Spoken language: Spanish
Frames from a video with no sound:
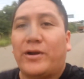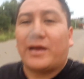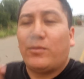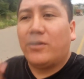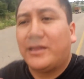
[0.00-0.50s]
Por
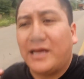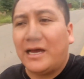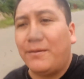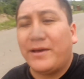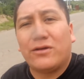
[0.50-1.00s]
ejemplo,
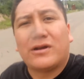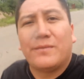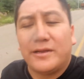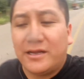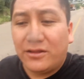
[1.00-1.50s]
ahorita vengo
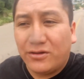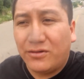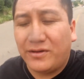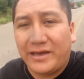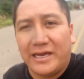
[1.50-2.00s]

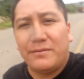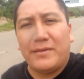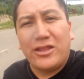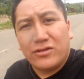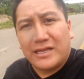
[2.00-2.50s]
caminando en
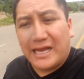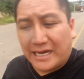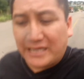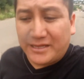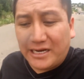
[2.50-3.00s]
medio de la
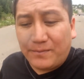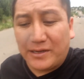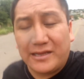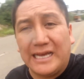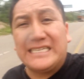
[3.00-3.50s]
carretera,
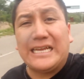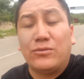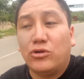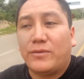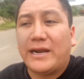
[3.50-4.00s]
este era
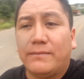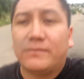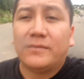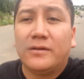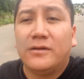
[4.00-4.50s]
un bulevar
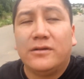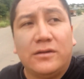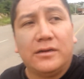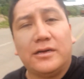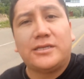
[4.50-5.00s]

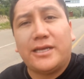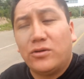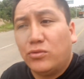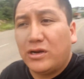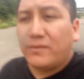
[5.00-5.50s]
este era
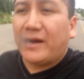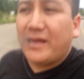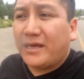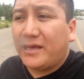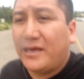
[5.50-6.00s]
un bulevar
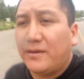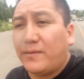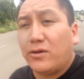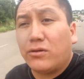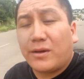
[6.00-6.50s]
y,
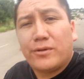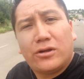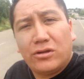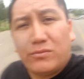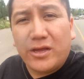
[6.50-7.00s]
vengo
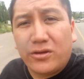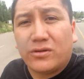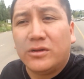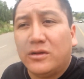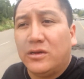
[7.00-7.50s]
caminando en medio.